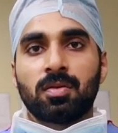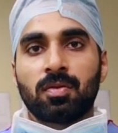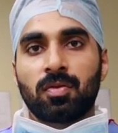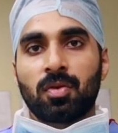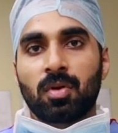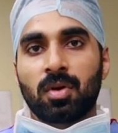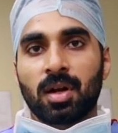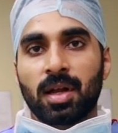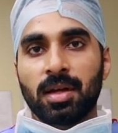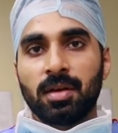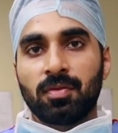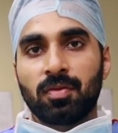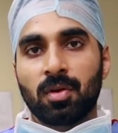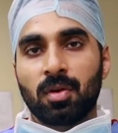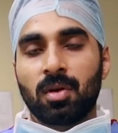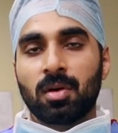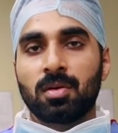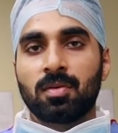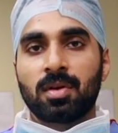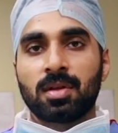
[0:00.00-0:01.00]
ஃபார் லைஃப்
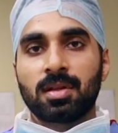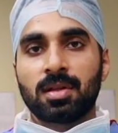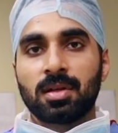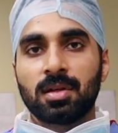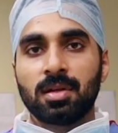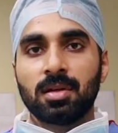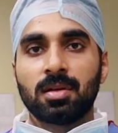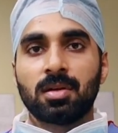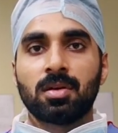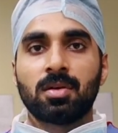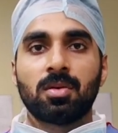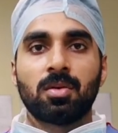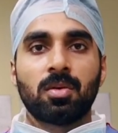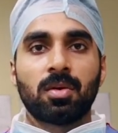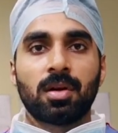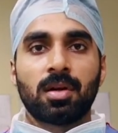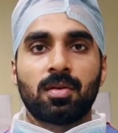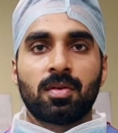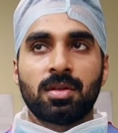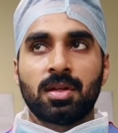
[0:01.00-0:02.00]
லாங் வந்து
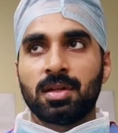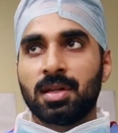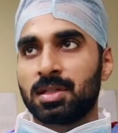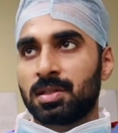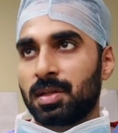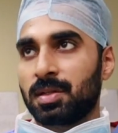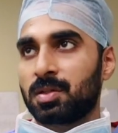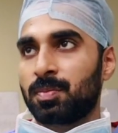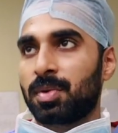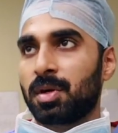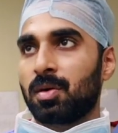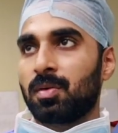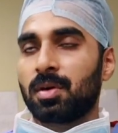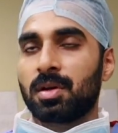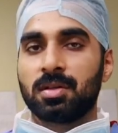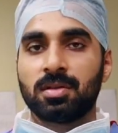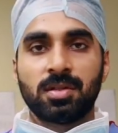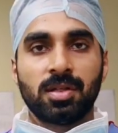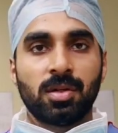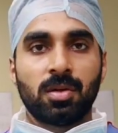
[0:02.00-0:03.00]
உங்களுக்கு வந்து டிஸ்டன்ஸ்
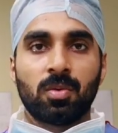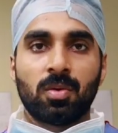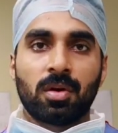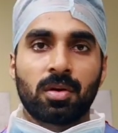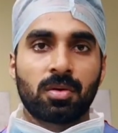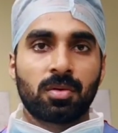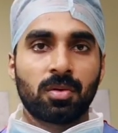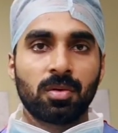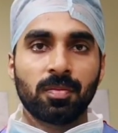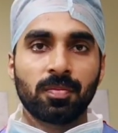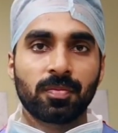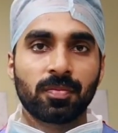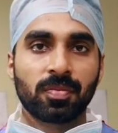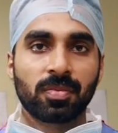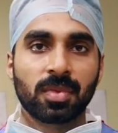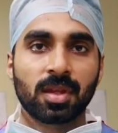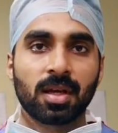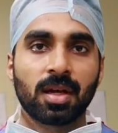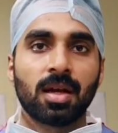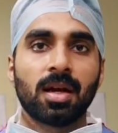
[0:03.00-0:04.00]
பவர் ஜீரோவாக இருக்கும்
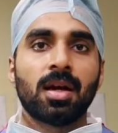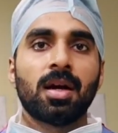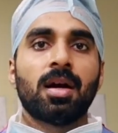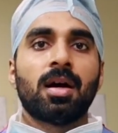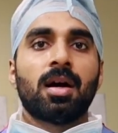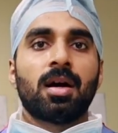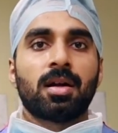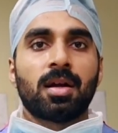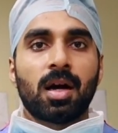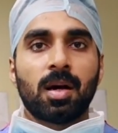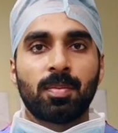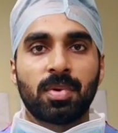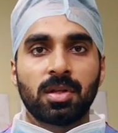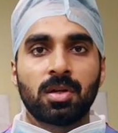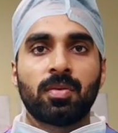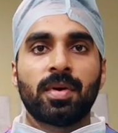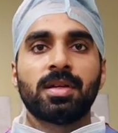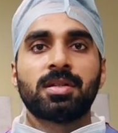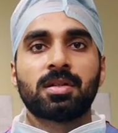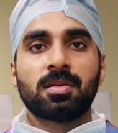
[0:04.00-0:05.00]

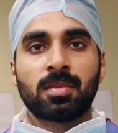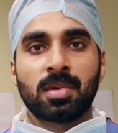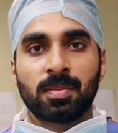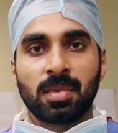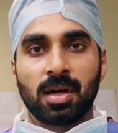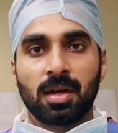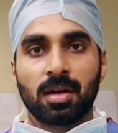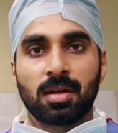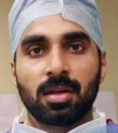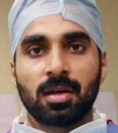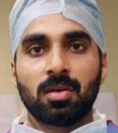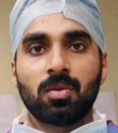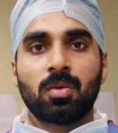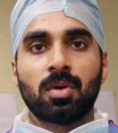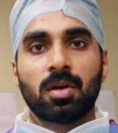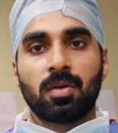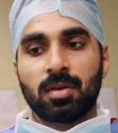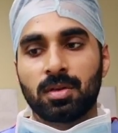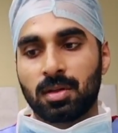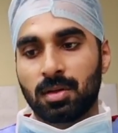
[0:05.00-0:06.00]
நாற்பதுக்கு வயசுக்கு மேலே தான்
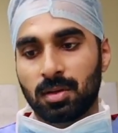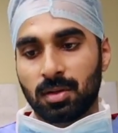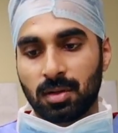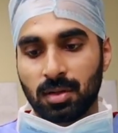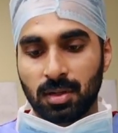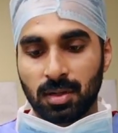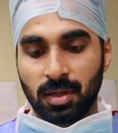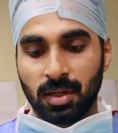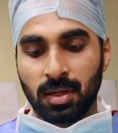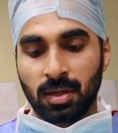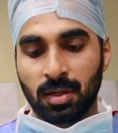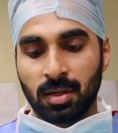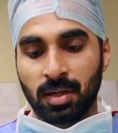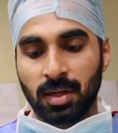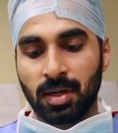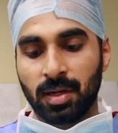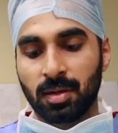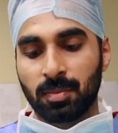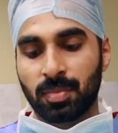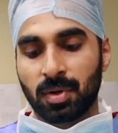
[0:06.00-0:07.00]
உங்களுக்கு வந்து ரீ
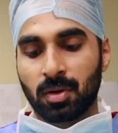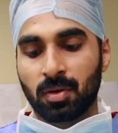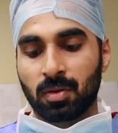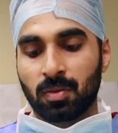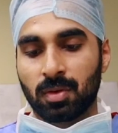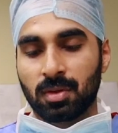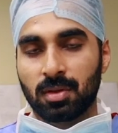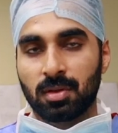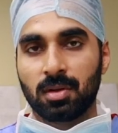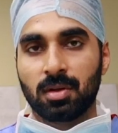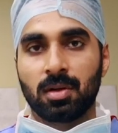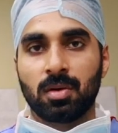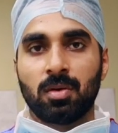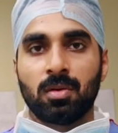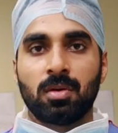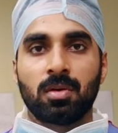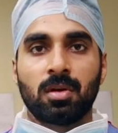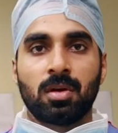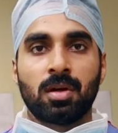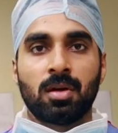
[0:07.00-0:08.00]
ரீடிங் பவர் வந்து
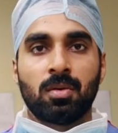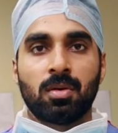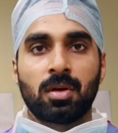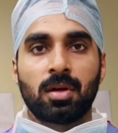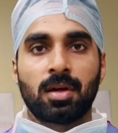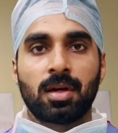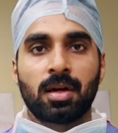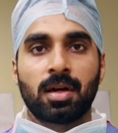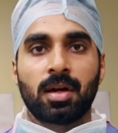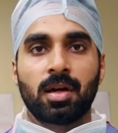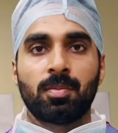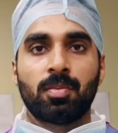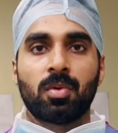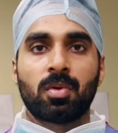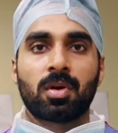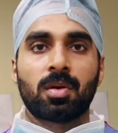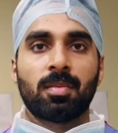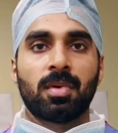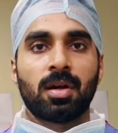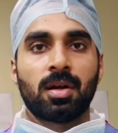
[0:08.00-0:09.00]
உங்களுக்கு ஒரு கண்ணாடி
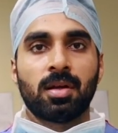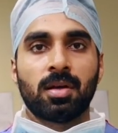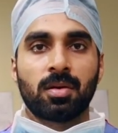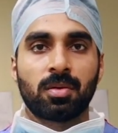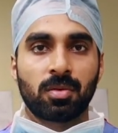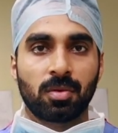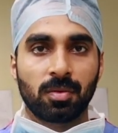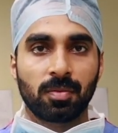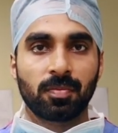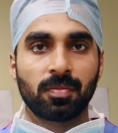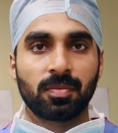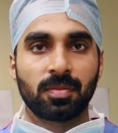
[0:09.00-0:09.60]
போடுற மாதிரி இருக்கும்